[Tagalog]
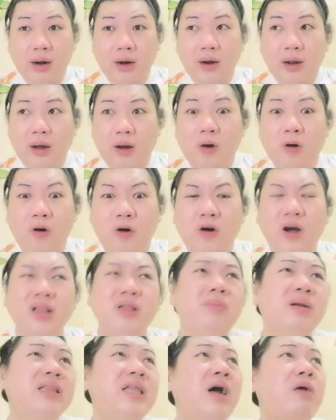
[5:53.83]
Oo,
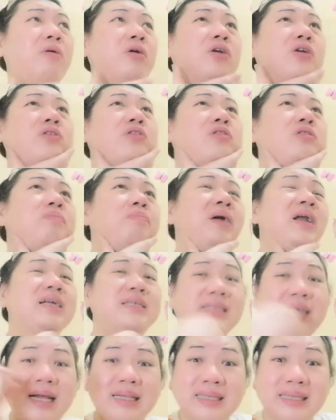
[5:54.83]
ano matawag yun? Parang
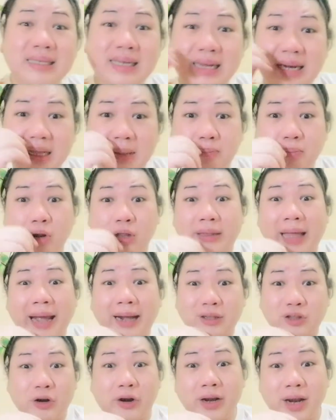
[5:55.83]
sunscreen
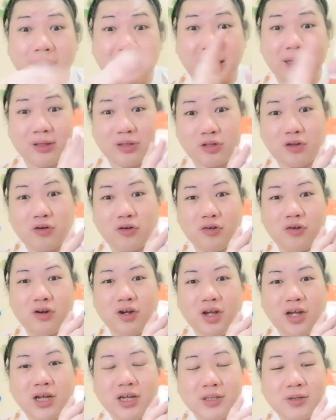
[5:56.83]
protector na rin to.
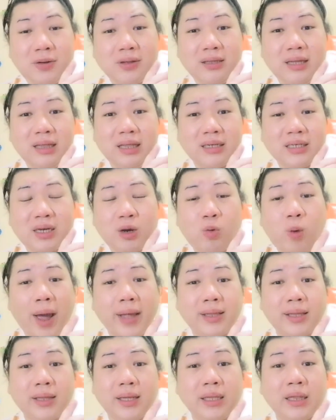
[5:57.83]
So, hindi lang siya
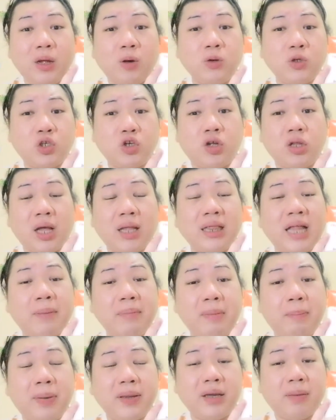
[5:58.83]
whitening lotion. Ang
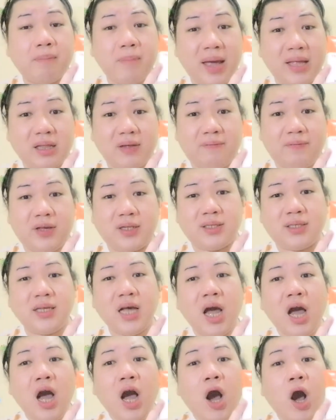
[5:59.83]
dami pa niyang benefits.
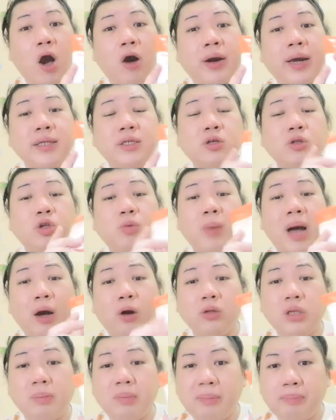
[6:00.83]
Okay, so
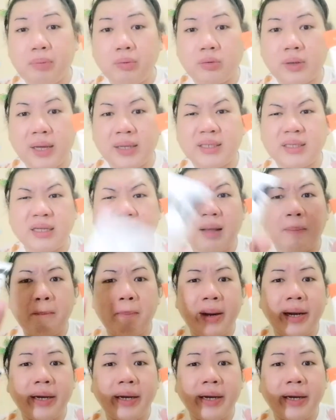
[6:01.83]
dumako naman po tayo sa number